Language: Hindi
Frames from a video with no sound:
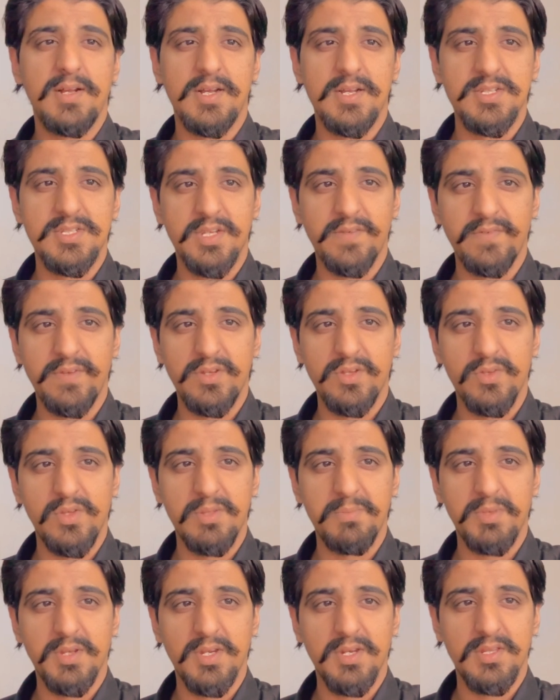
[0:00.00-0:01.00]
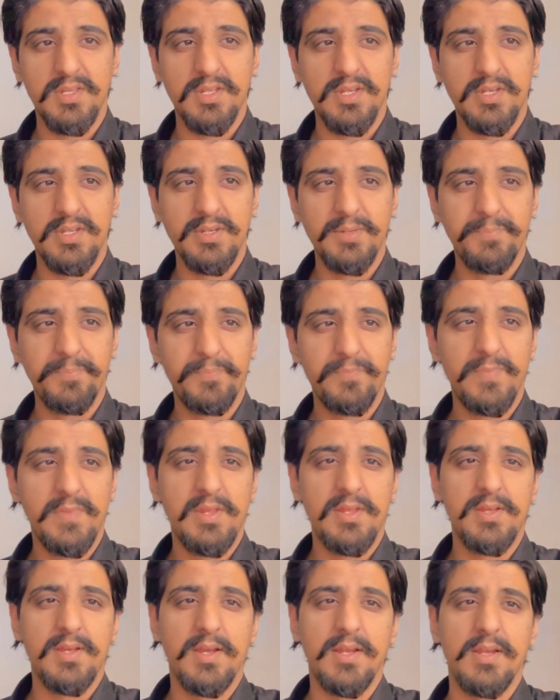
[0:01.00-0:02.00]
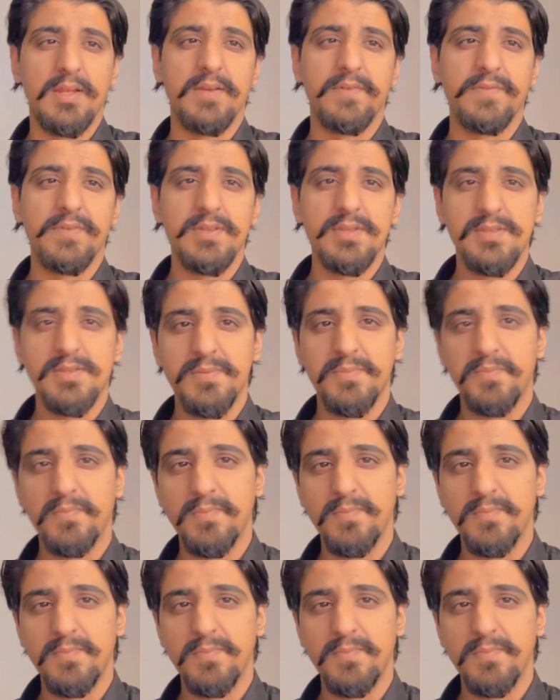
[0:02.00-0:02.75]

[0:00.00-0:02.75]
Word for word: आज की वीडियो यहीं पे करते हैं एंड अल्लाह हाफिज़